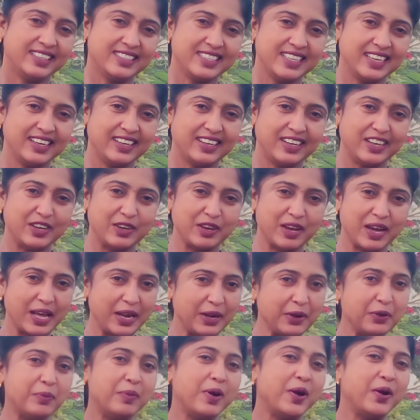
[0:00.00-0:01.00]
అసలు
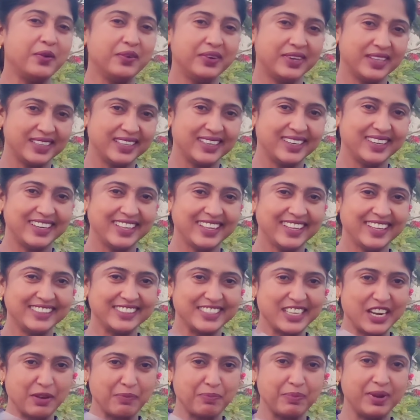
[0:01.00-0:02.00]
అరోమా ఉంటుందండి
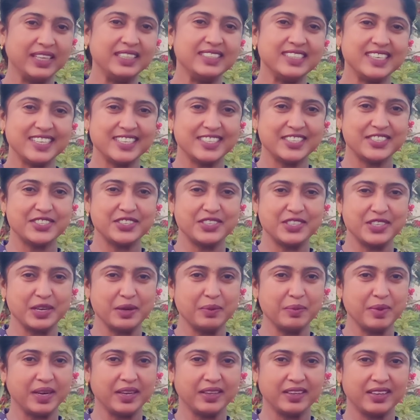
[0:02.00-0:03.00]
అసలు అప్లై
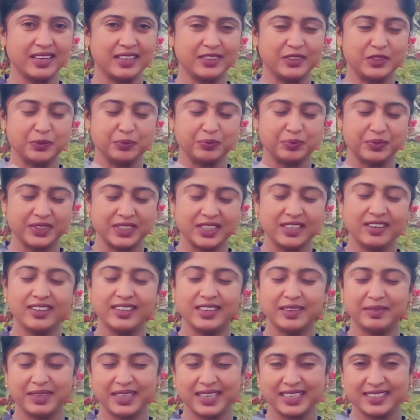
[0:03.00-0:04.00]
చేస్తుంటేనే మనకు ఆ తృప్తిగా
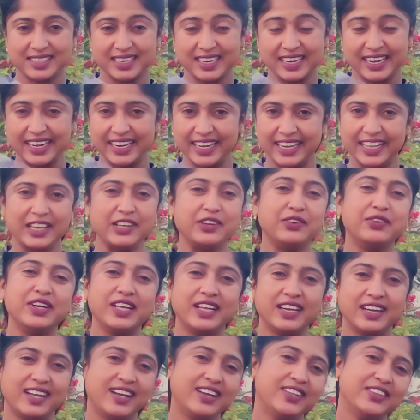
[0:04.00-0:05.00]
ఉంటుంది అసలు హెడ్
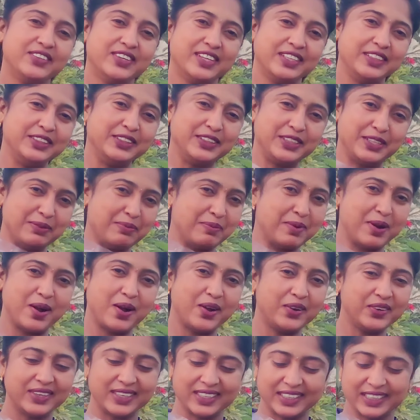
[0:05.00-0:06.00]
కూడా రాదు అంత
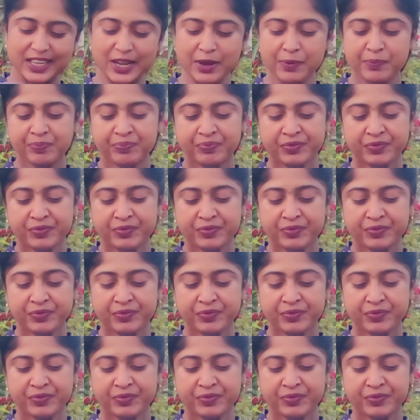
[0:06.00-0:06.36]
బాగుంటుంది